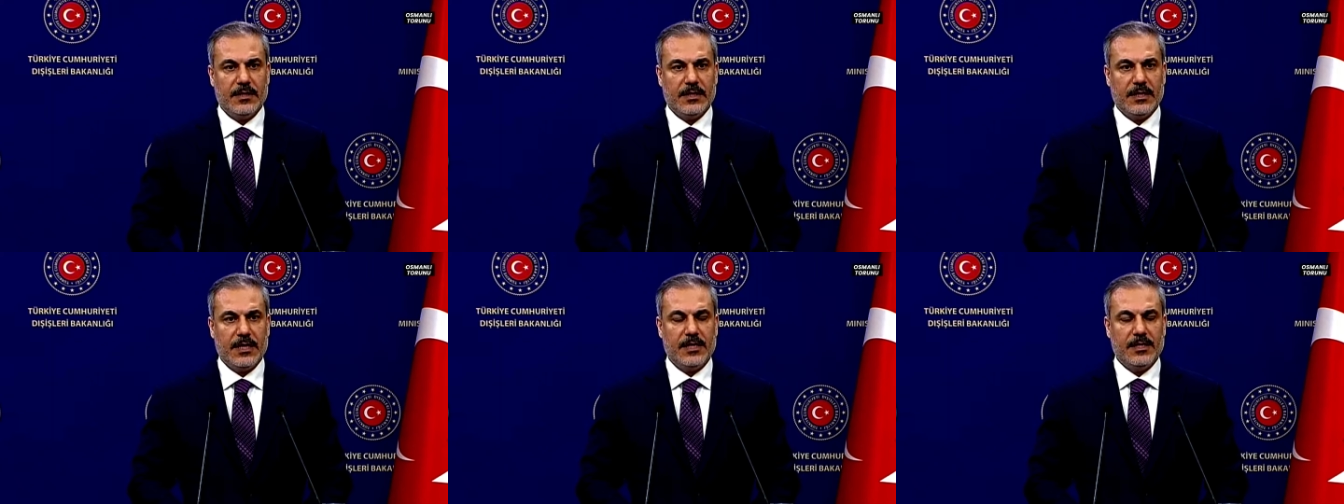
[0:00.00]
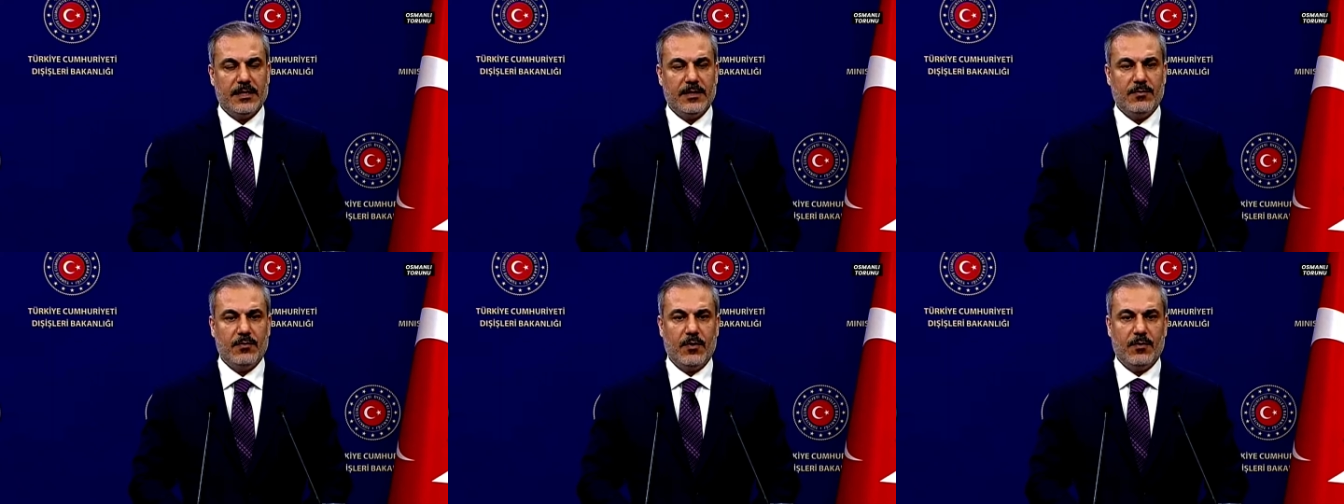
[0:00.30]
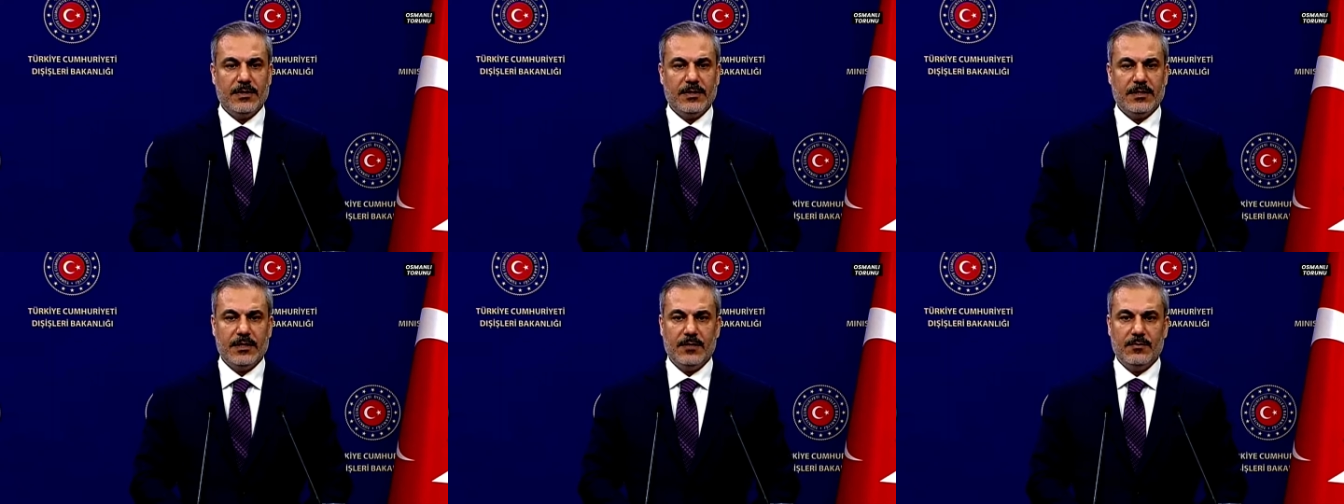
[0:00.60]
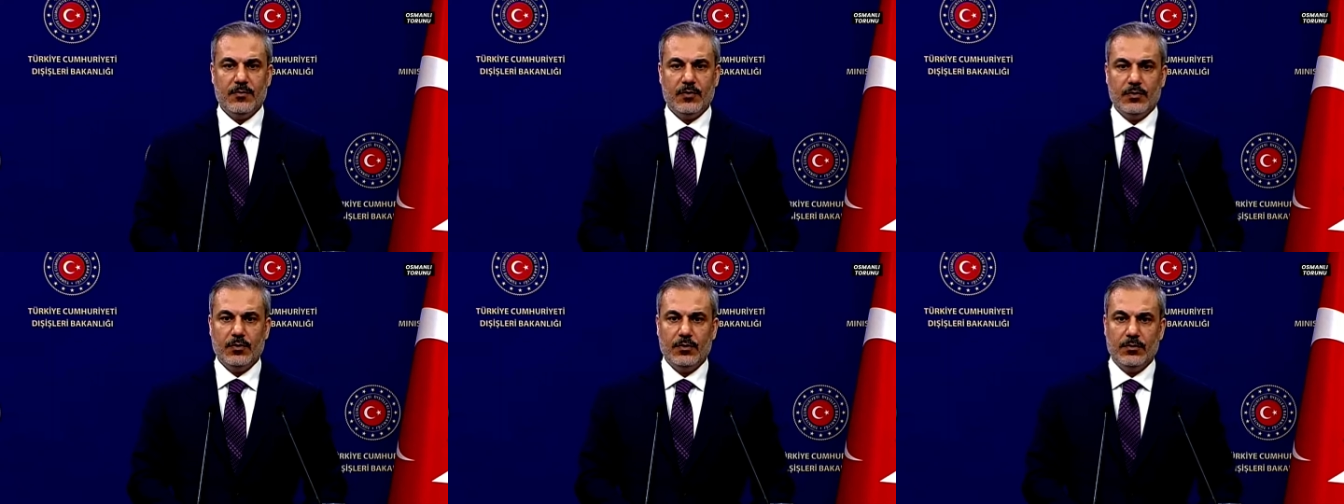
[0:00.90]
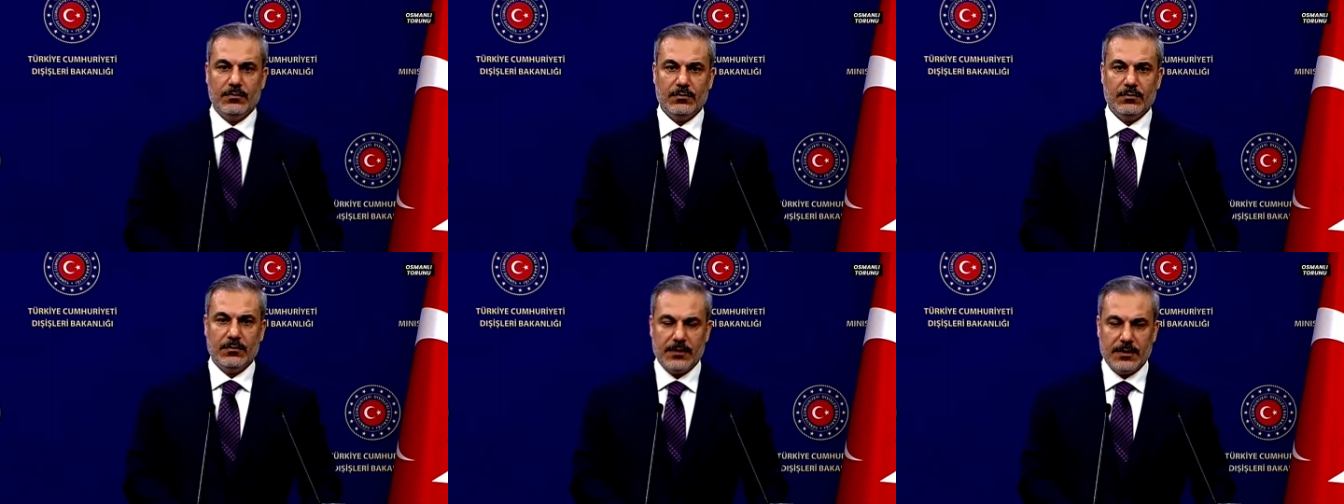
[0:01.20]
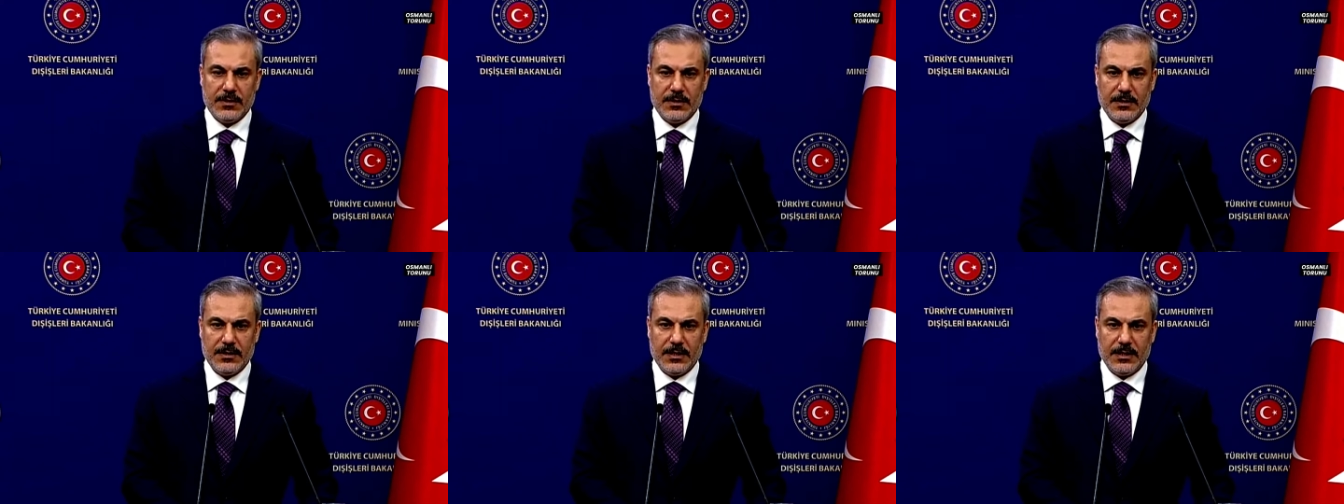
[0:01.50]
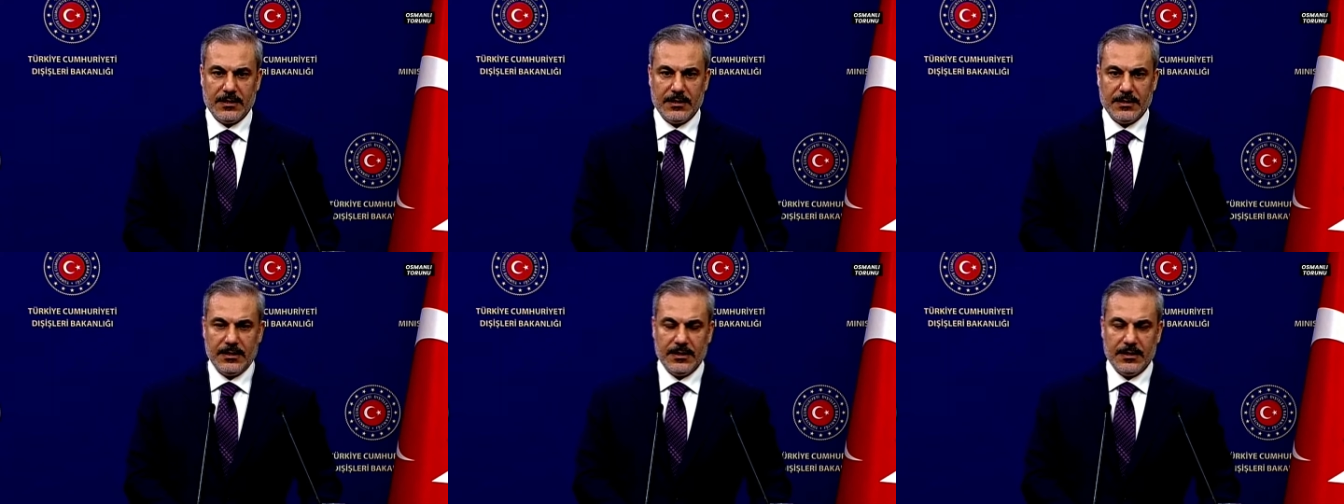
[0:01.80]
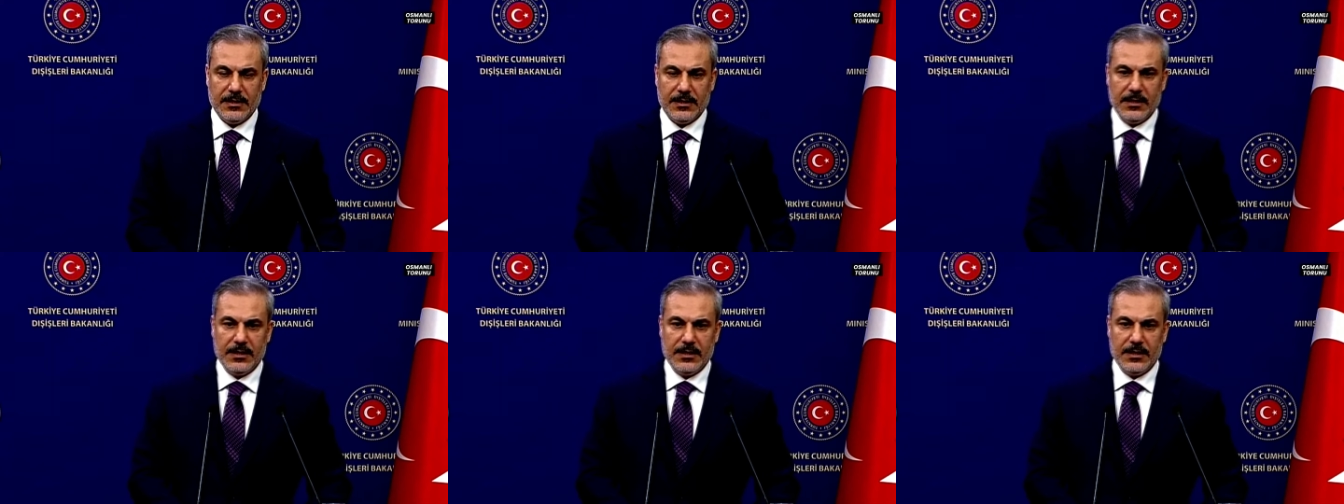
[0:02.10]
Yani diplomasinin bütün sınırlarını